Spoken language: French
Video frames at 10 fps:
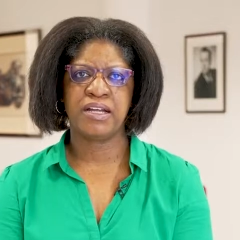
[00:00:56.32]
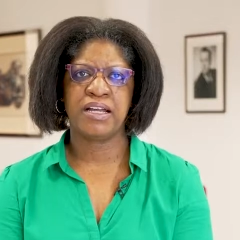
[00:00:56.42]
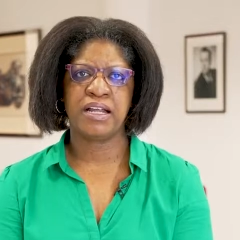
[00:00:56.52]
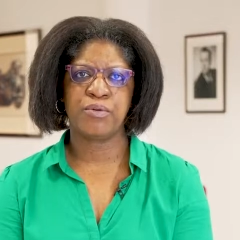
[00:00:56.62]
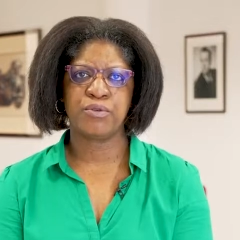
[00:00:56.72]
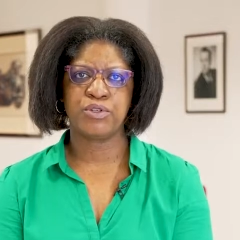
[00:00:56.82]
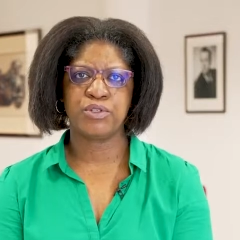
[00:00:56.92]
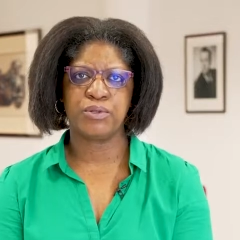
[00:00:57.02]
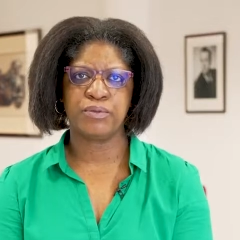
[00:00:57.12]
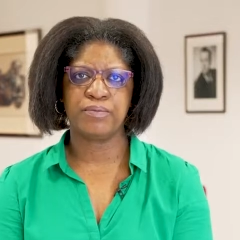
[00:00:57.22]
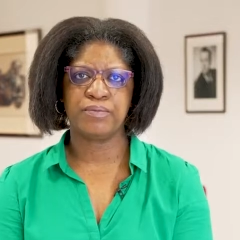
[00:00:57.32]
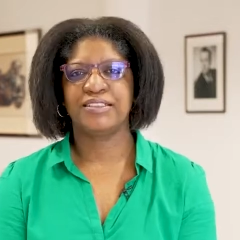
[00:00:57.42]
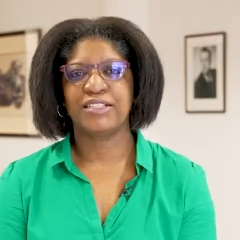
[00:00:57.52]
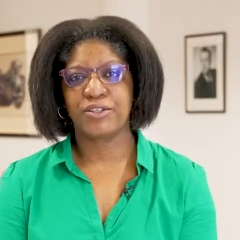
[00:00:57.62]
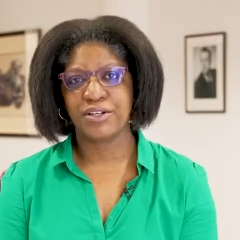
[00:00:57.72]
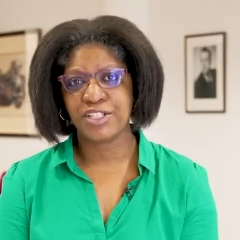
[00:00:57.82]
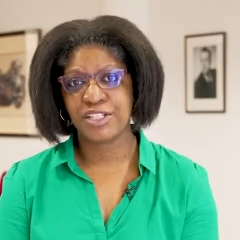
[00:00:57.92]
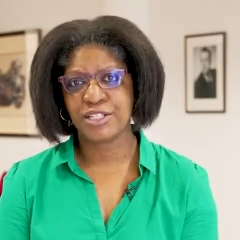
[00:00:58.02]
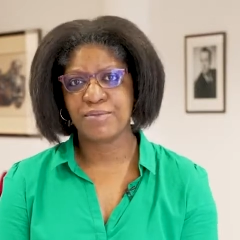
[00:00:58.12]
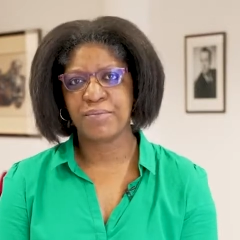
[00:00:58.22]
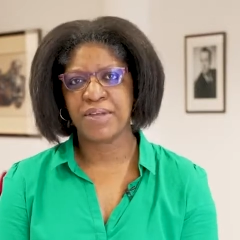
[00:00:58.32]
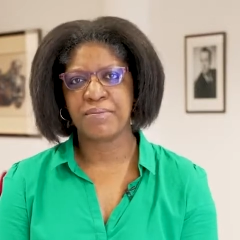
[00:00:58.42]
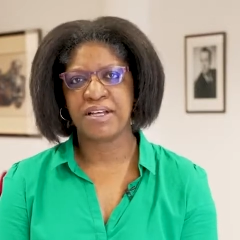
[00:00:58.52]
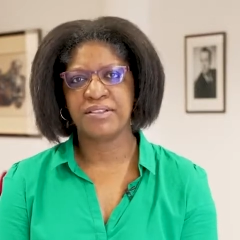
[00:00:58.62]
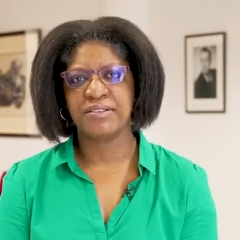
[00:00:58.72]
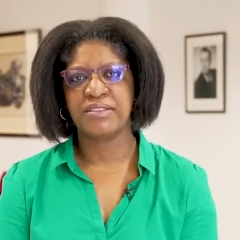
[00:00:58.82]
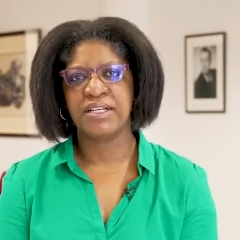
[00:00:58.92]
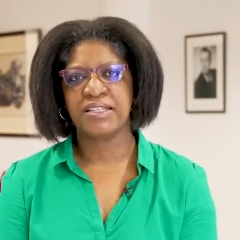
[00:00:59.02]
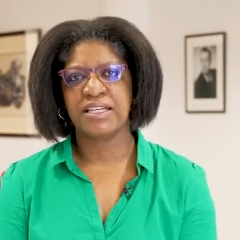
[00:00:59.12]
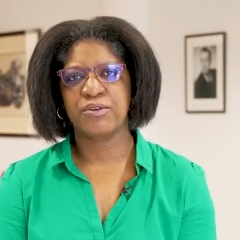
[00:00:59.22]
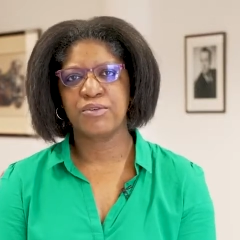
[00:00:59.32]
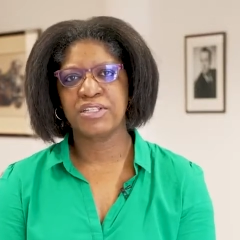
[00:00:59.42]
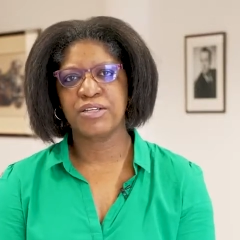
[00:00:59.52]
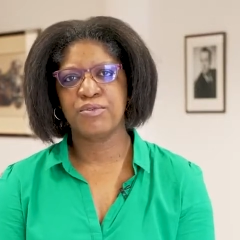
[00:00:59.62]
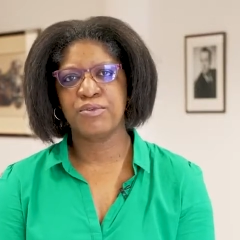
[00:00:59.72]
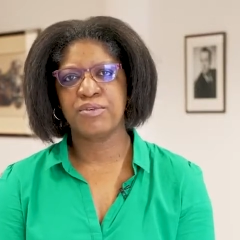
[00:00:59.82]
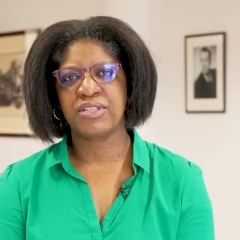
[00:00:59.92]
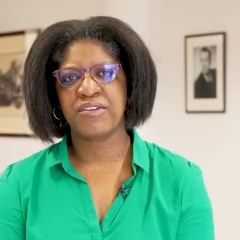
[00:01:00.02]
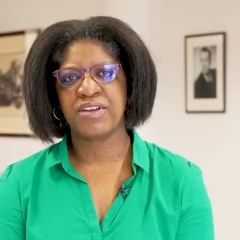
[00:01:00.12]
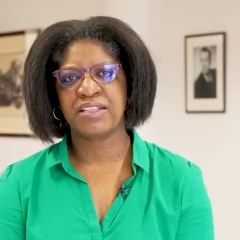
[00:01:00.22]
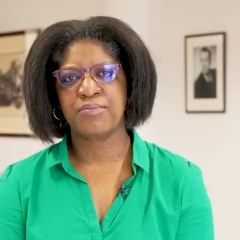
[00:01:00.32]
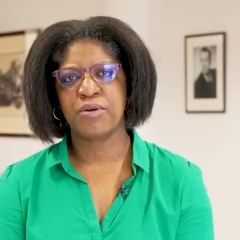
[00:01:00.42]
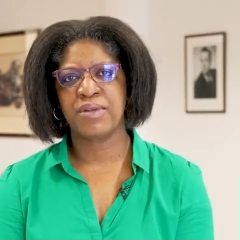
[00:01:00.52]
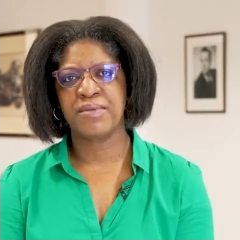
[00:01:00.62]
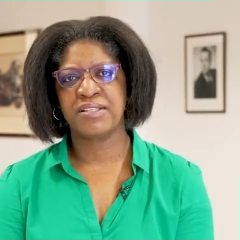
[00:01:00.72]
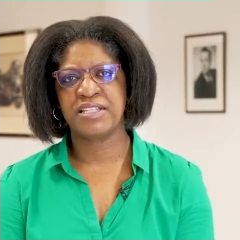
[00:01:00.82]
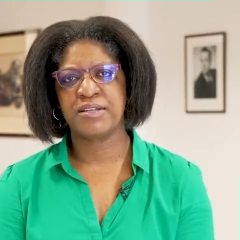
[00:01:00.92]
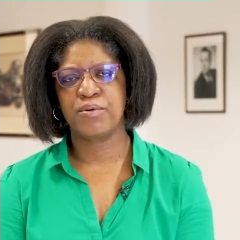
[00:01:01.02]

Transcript: et la production. C'est un enrichissement permanent qui contribue au travers des problématiques